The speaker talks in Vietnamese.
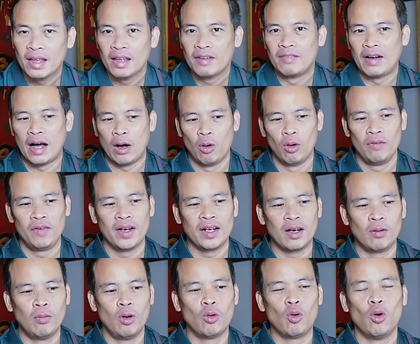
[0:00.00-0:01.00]
và huấn luyện viên
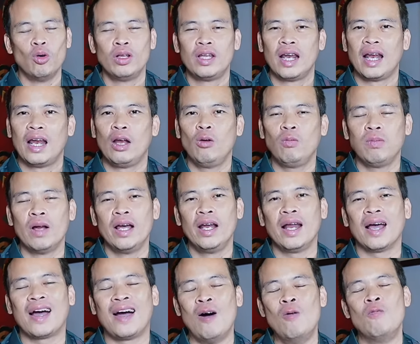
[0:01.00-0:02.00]
Gong Oh Kyun thì lại lúc đấy
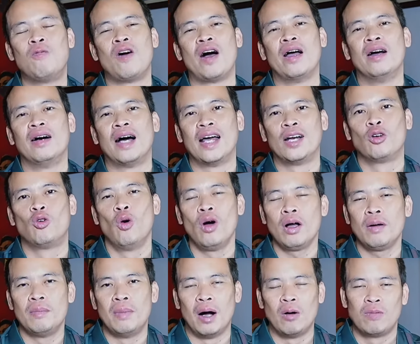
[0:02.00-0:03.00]
lại không phải ở Hàn
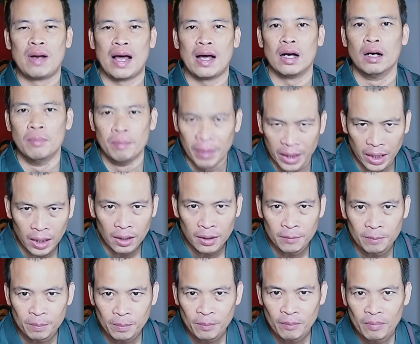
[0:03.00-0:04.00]
Quốc mà ông đang ở Mỹ.
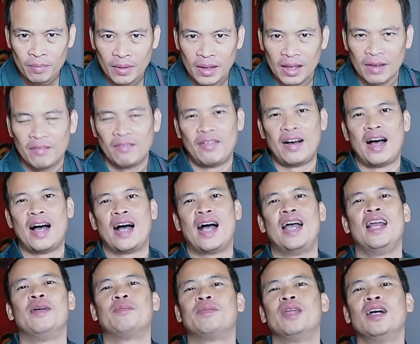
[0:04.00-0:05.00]
Và
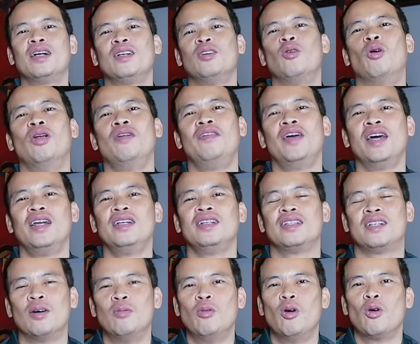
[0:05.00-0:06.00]
ngay lập tức huấn luyện viên
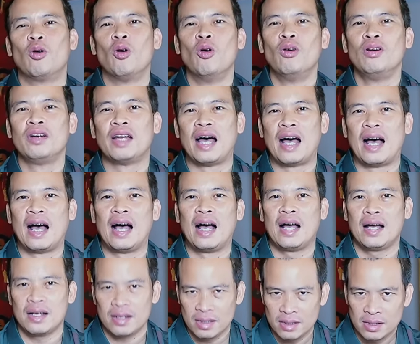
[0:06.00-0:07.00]
Gong Oh Kyun
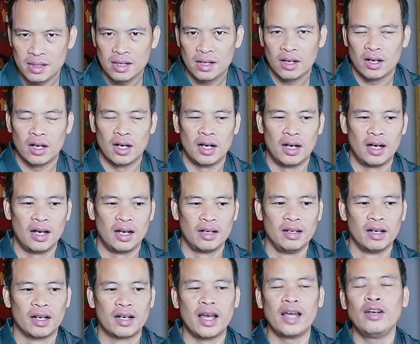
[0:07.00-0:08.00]
đã
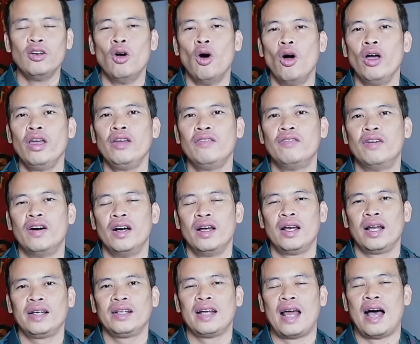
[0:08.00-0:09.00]
được kết nối với
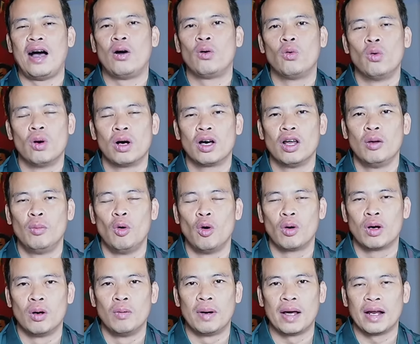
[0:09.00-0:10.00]
lãnh đạo của câu lạc bộ
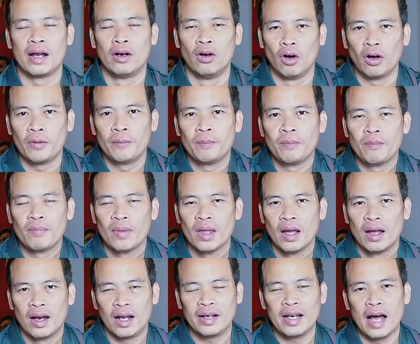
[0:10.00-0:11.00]
Công an Hà Nội.
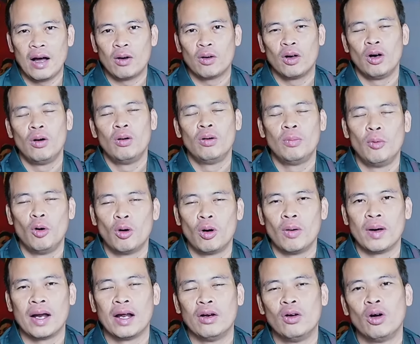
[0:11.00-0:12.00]
Lãnh đạo câu lạc bộ Công
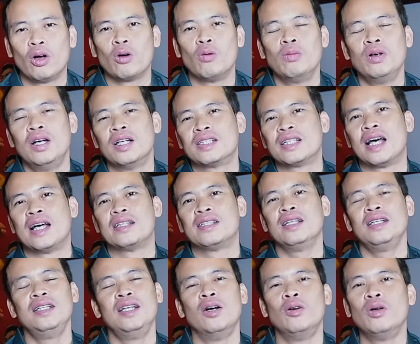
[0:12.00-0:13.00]
an Hà Nội cũng đưa ra
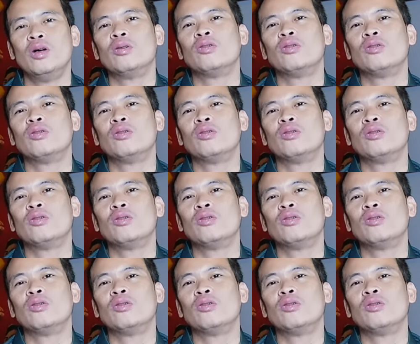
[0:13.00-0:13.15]
rất nhiều